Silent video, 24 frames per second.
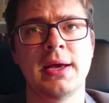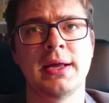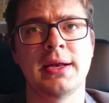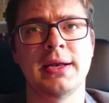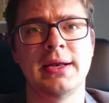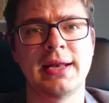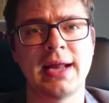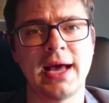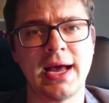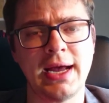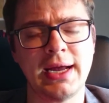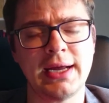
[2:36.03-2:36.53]

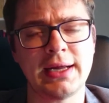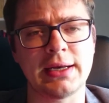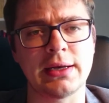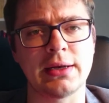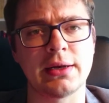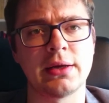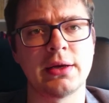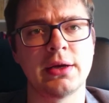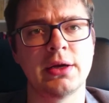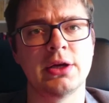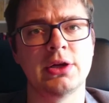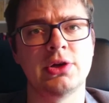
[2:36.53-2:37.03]
Nein,
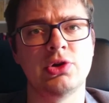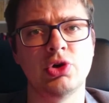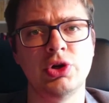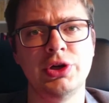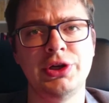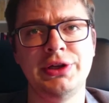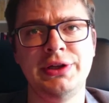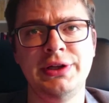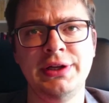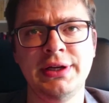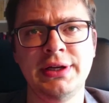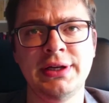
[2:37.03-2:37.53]

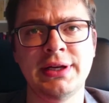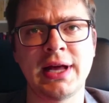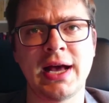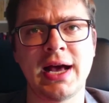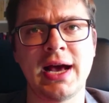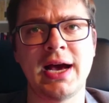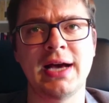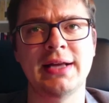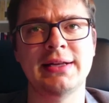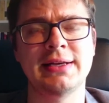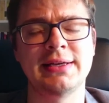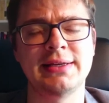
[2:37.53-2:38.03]
durch die
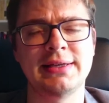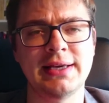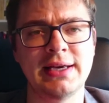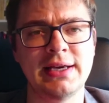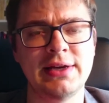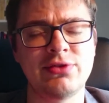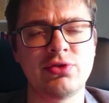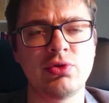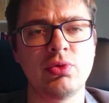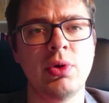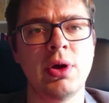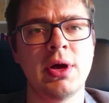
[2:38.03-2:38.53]
Gnade
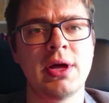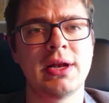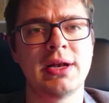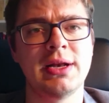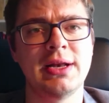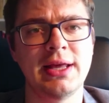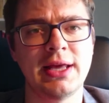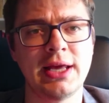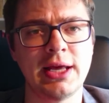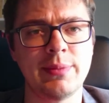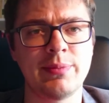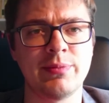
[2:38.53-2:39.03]
Jesu
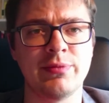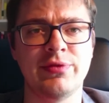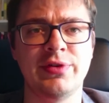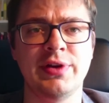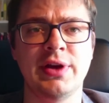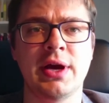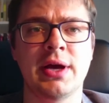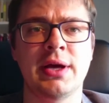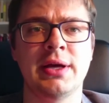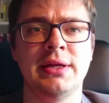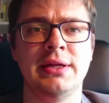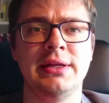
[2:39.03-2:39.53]
leben
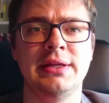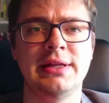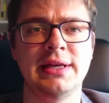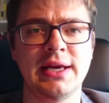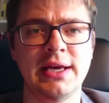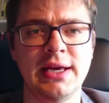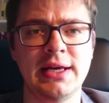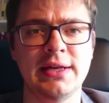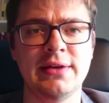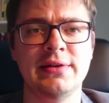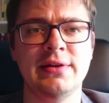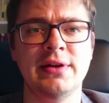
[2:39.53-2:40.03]
wir
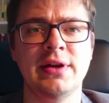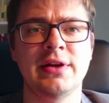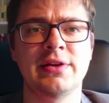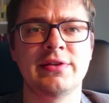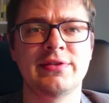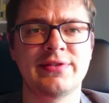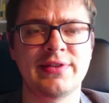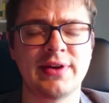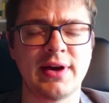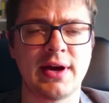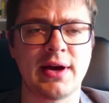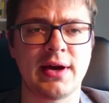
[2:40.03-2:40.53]
jeden
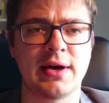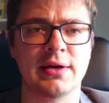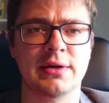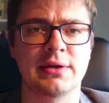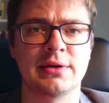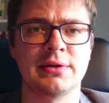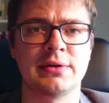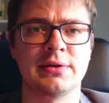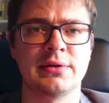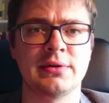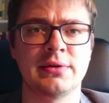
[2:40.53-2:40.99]
Tag,